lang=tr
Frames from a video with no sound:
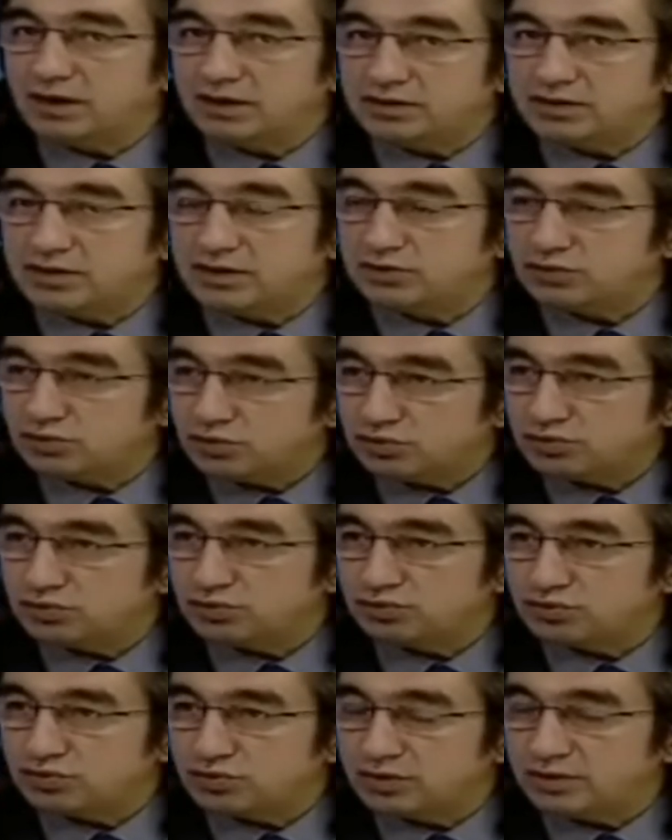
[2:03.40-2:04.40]
da aynı şey söz
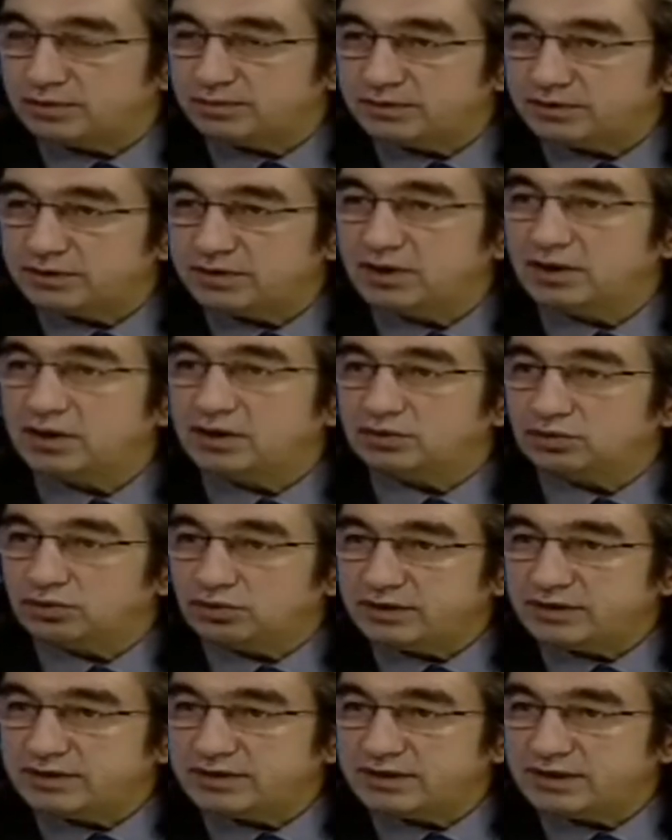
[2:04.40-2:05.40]
konusu olabilir.
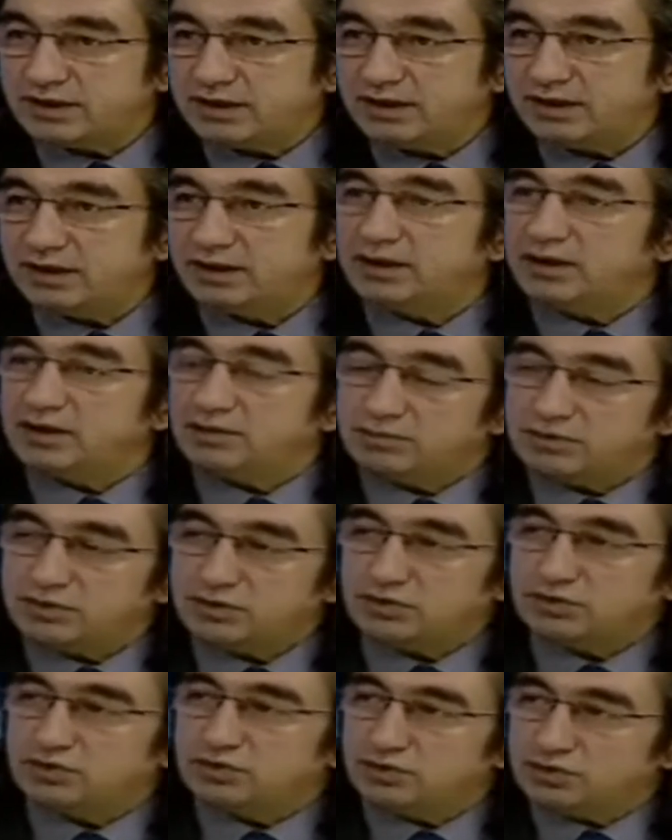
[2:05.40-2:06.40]
Dolayısıyla
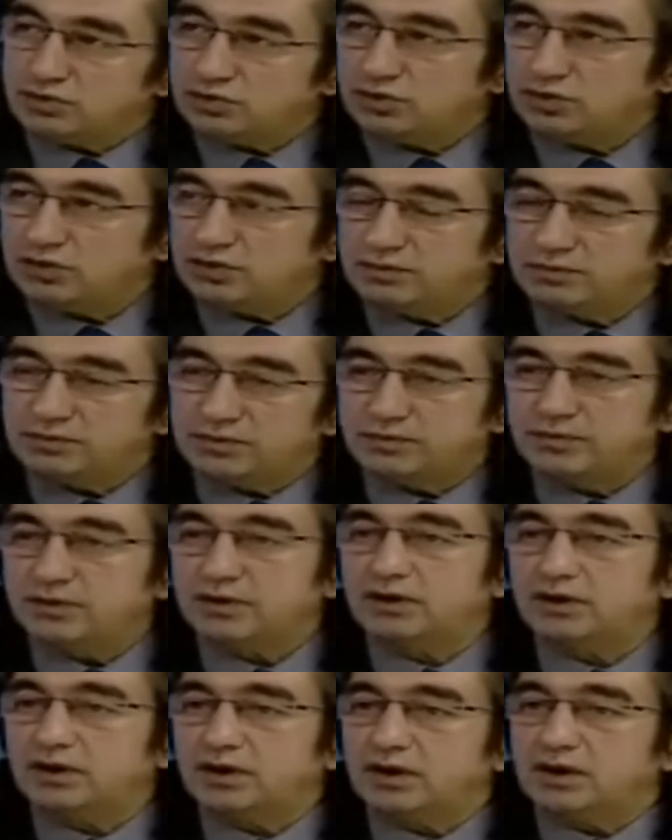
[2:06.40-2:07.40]
biraz önce söylediğim
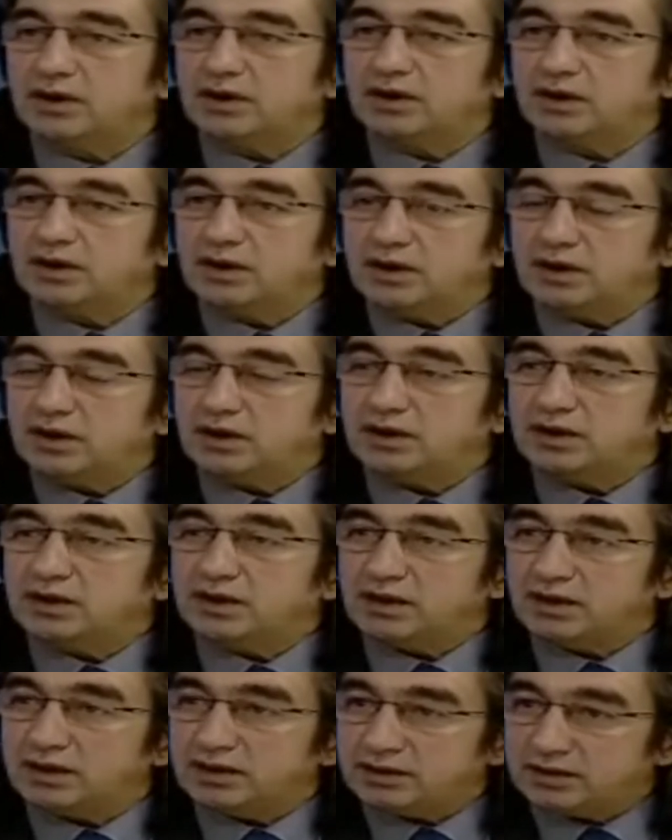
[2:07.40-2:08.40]
gibi e,
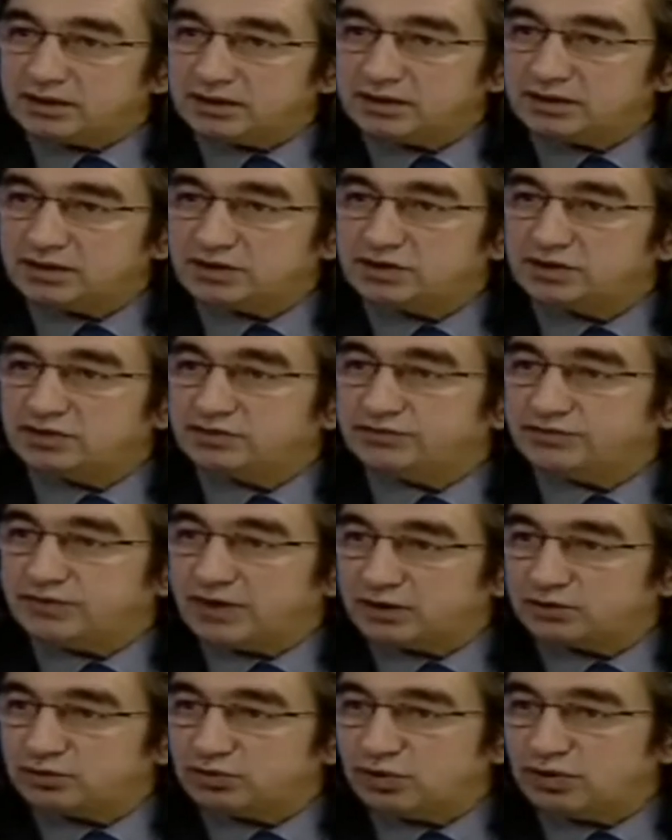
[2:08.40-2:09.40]
genetik dışı
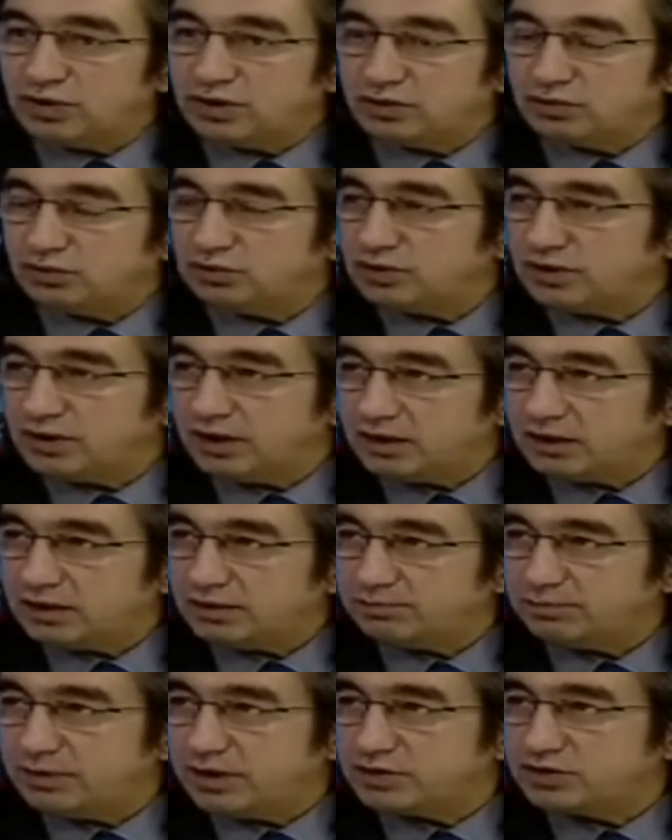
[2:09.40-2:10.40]
faktörler
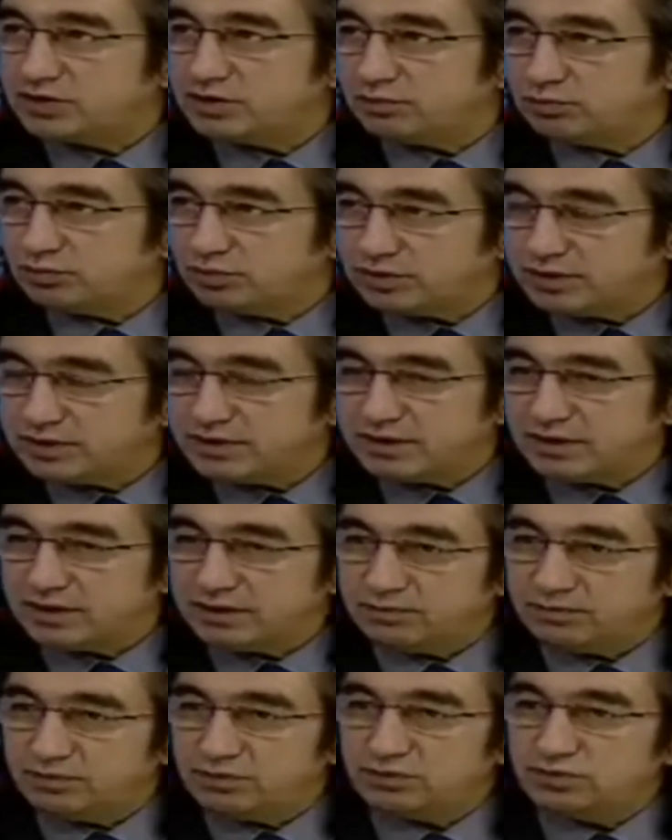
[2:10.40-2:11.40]
olarak başça bunları
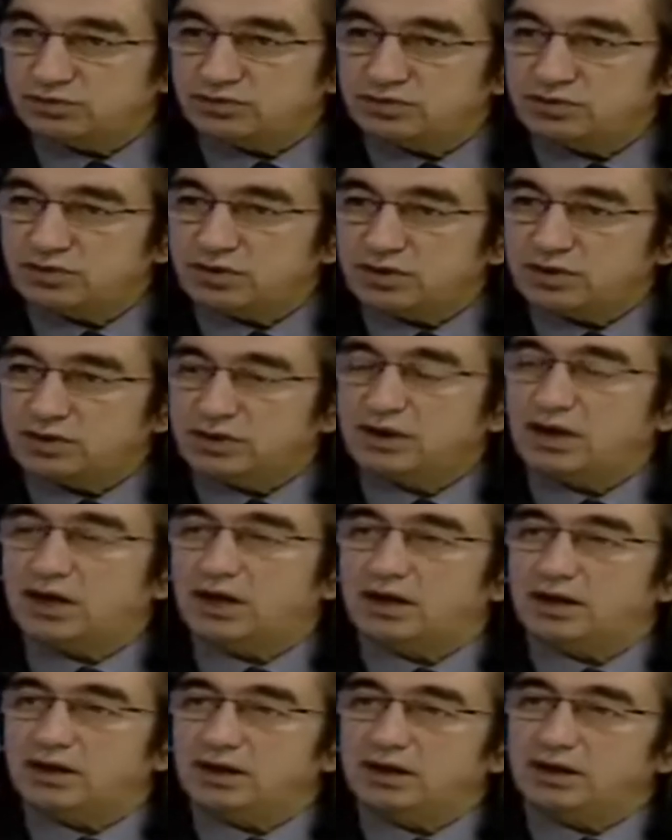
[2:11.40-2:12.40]
sayabiliyoruz.
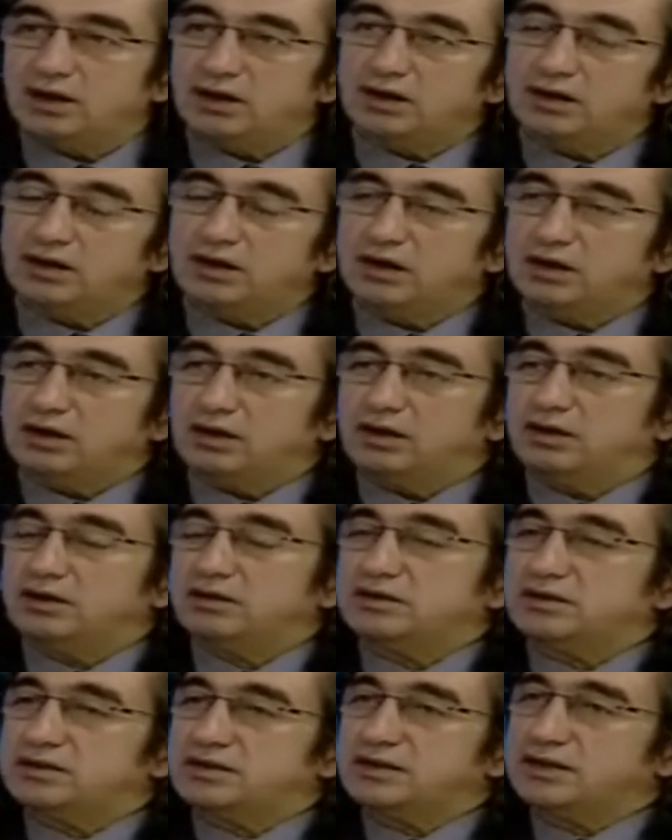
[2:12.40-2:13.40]
Yani
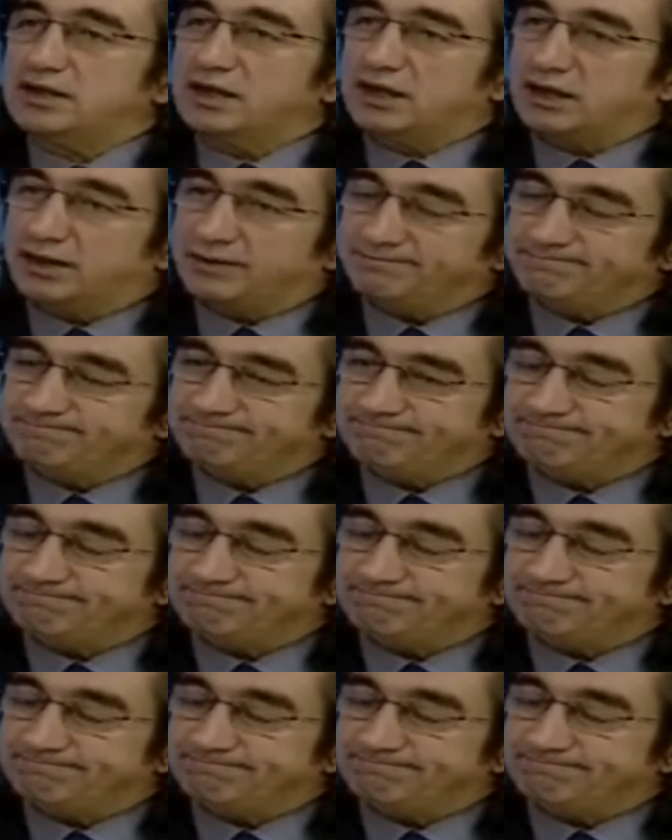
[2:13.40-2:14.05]
sigara